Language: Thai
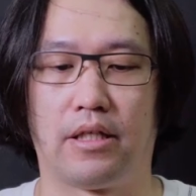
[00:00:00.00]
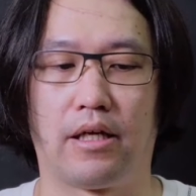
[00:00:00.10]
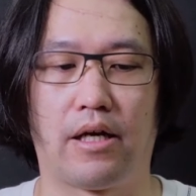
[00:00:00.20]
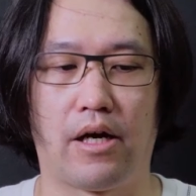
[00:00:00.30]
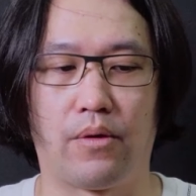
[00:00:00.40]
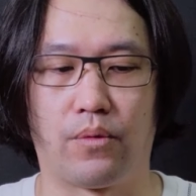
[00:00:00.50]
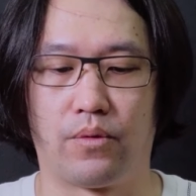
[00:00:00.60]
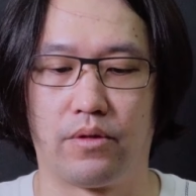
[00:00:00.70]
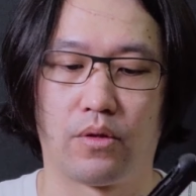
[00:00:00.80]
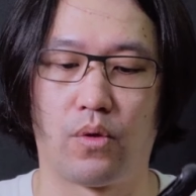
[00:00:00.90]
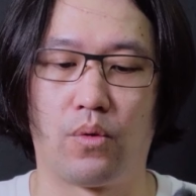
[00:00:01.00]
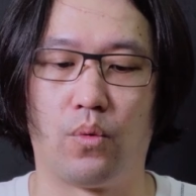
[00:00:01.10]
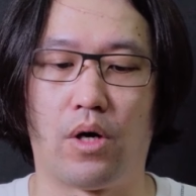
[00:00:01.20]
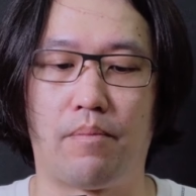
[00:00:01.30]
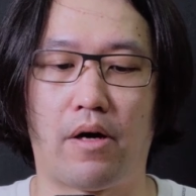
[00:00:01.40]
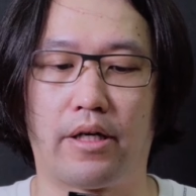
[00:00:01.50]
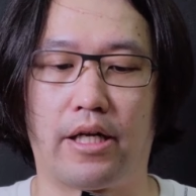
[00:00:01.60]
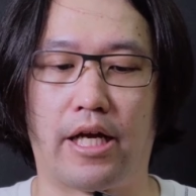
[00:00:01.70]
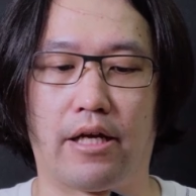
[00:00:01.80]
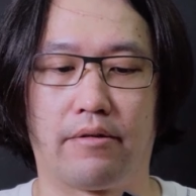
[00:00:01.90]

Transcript: แล้วเราเอาตัวหัวบอลอันเนี้ย